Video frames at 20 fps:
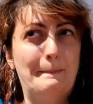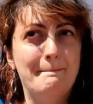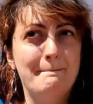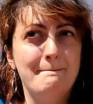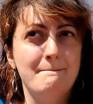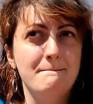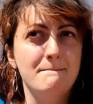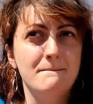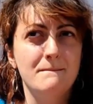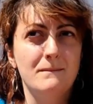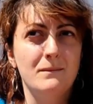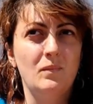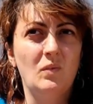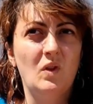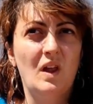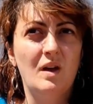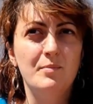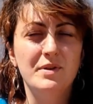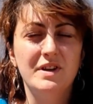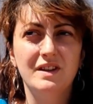
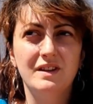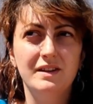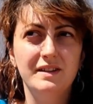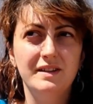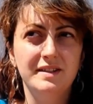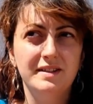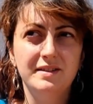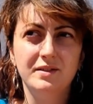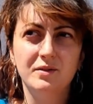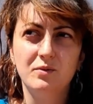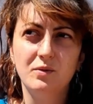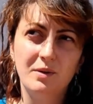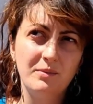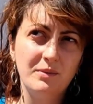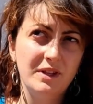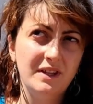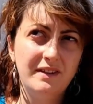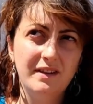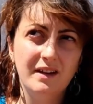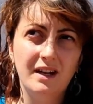Mm,
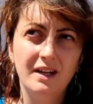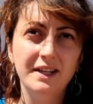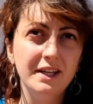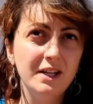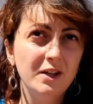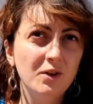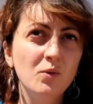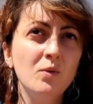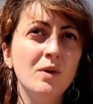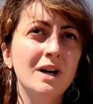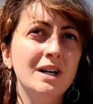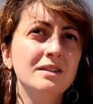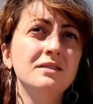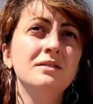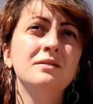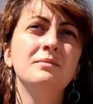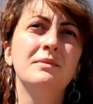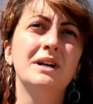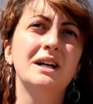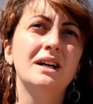seguramente a língua,
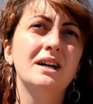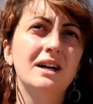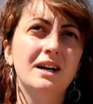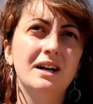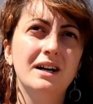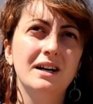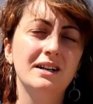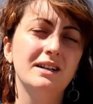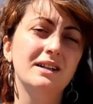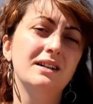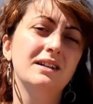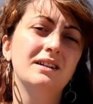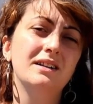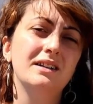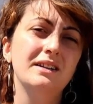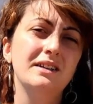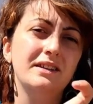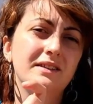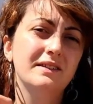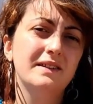
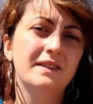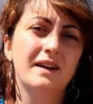mas